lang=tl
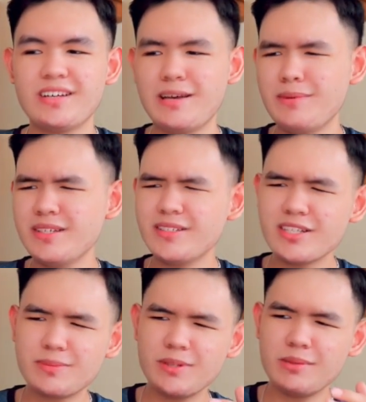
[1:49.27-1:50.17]
I mean, yeah,
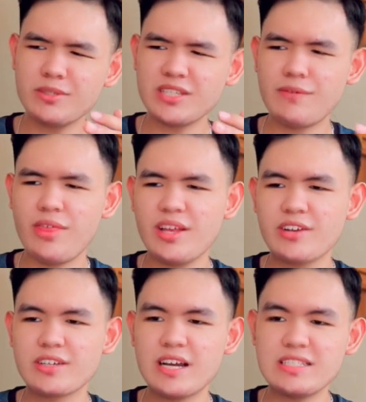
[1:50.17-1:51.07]
that's pretty much everything
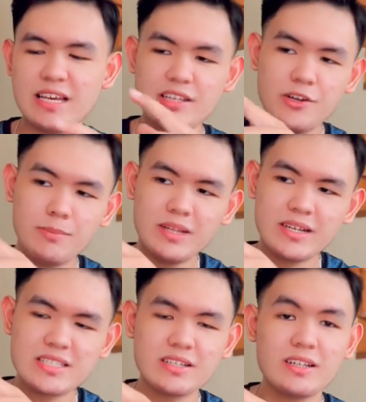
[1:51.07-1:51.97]
here, guys. And here pala,
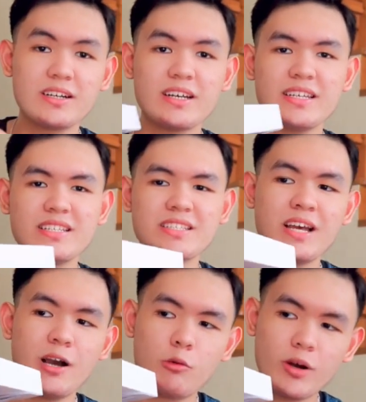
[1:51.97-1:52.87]
guys, nakalagay is
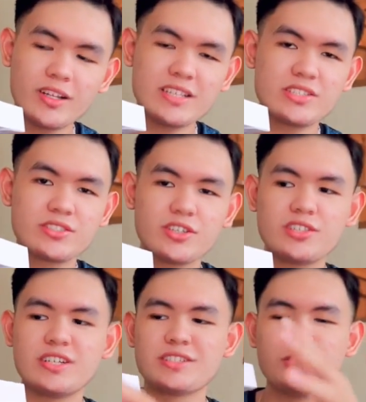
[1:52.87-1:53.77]
wireless charging.